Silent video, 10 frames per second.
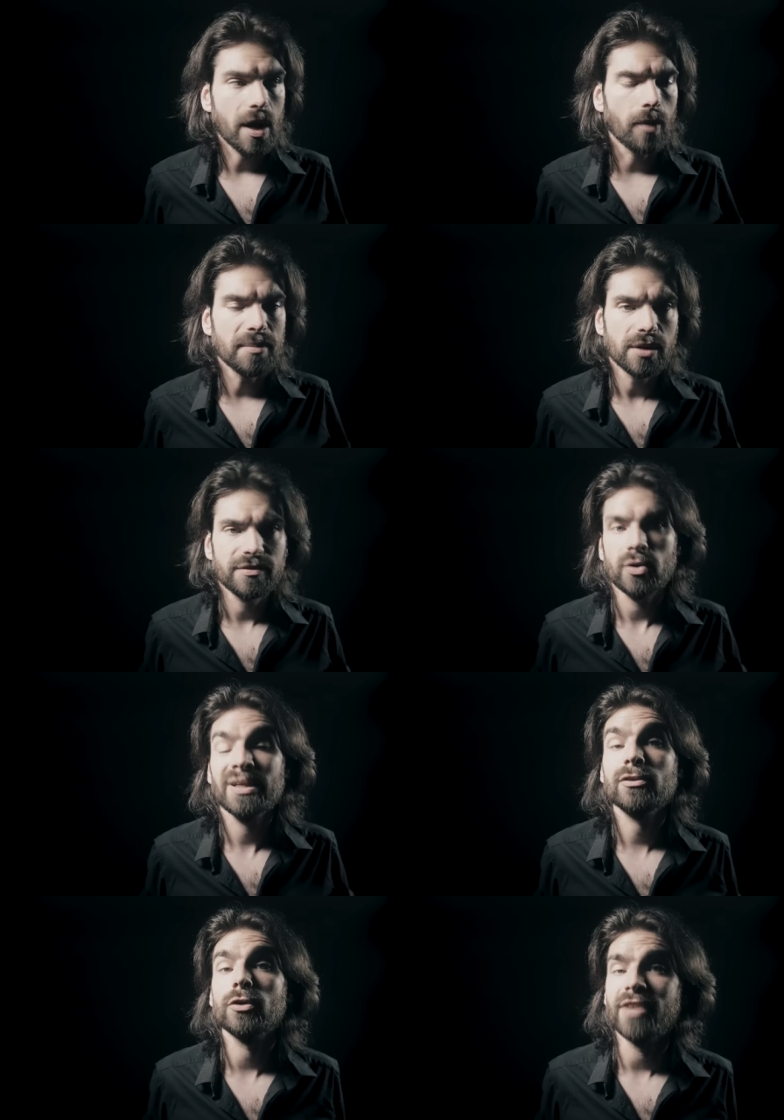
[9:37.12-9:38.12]
en
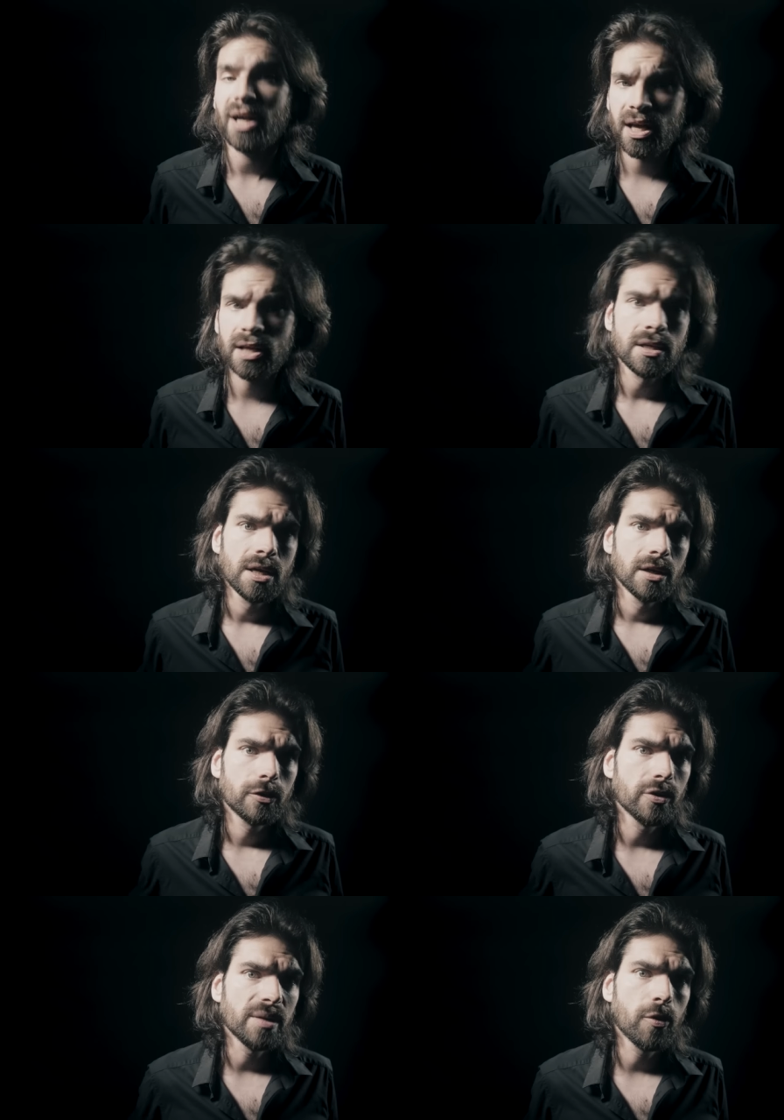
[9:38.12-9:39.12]
1981,
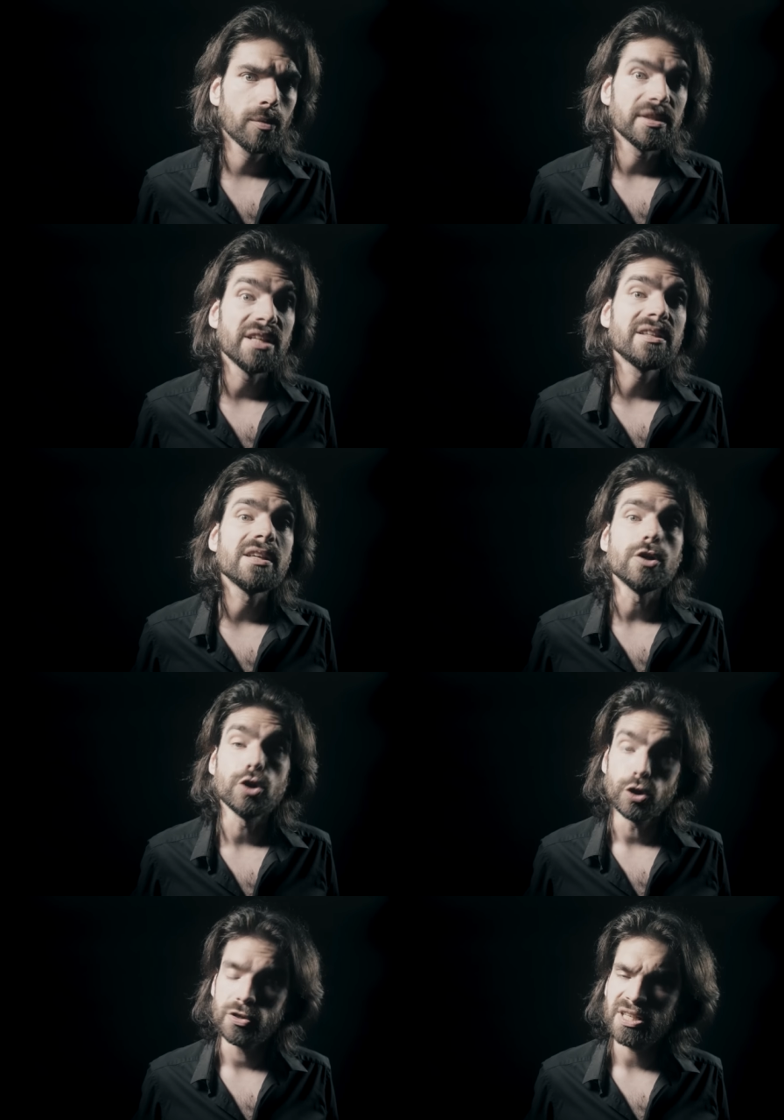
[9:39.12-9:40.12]
que les bombes n'étaient,
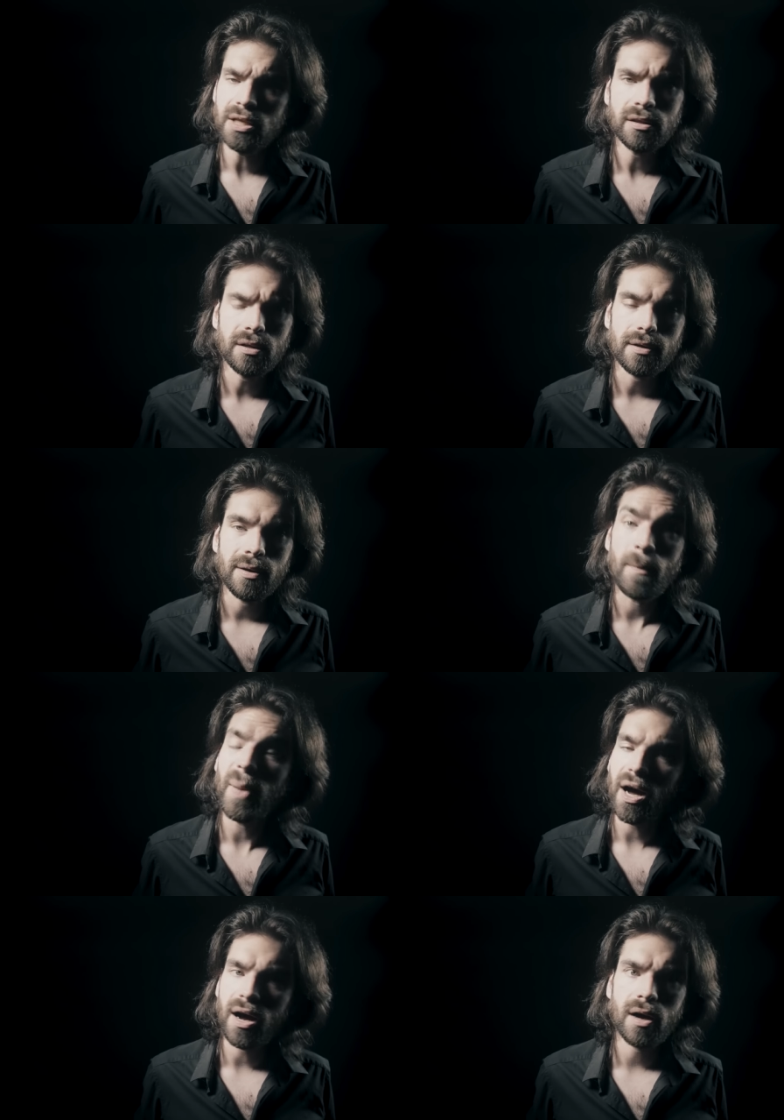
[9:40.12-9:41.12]
je cite,
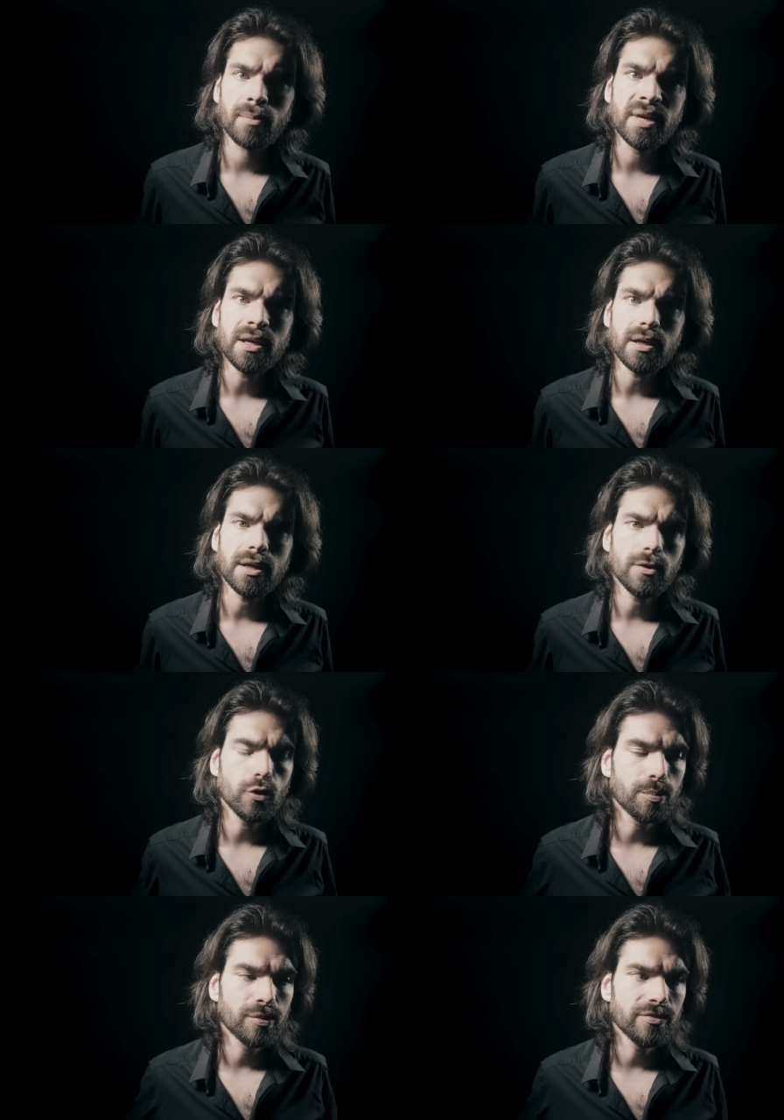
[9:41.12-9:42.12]
pas armé et
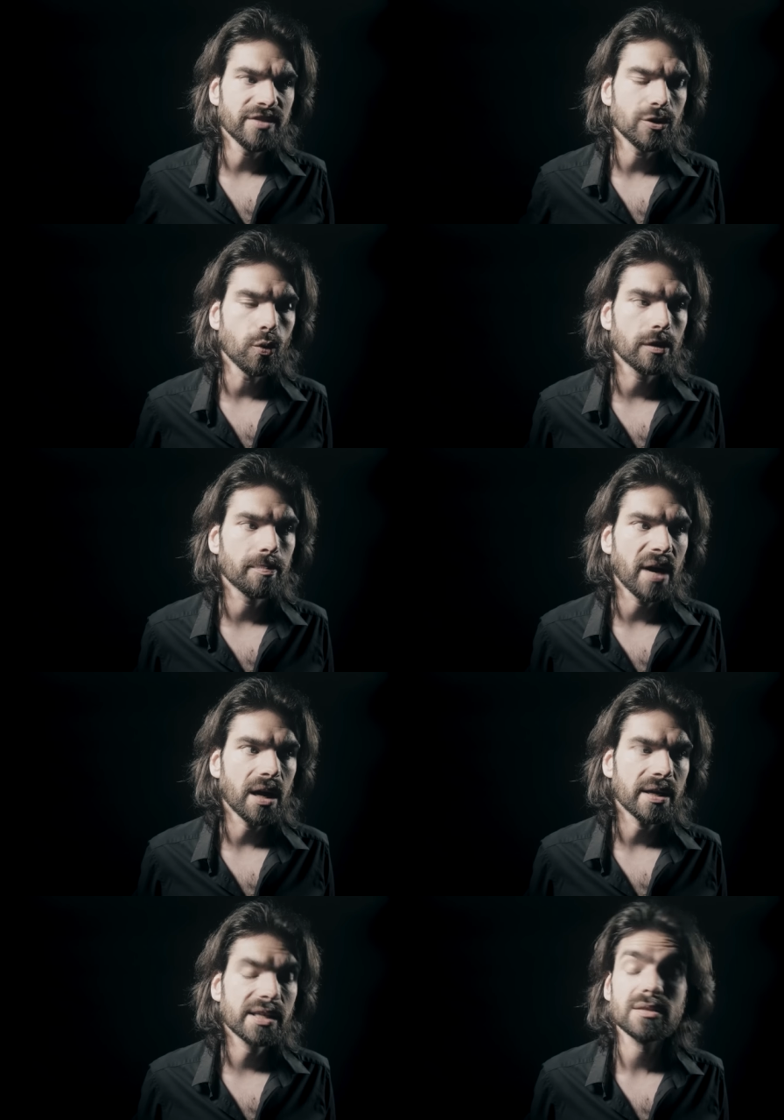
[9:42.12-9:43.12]
ne pouvait donc
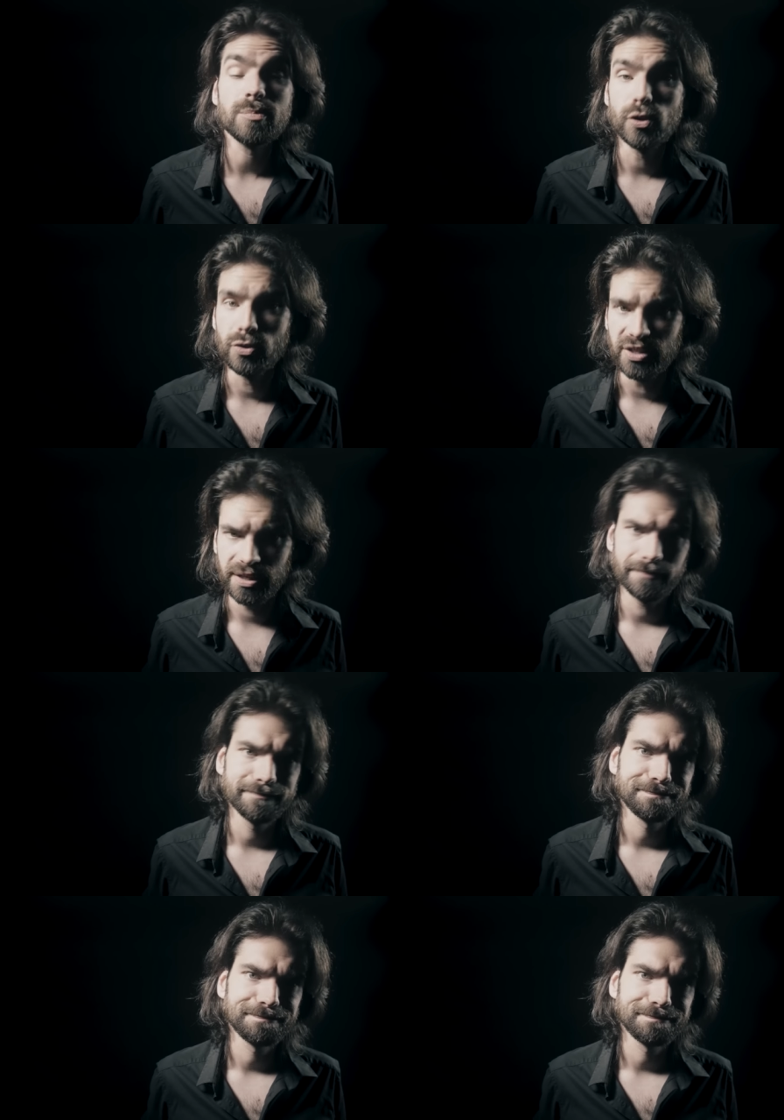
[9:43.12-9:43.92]
pas exploser.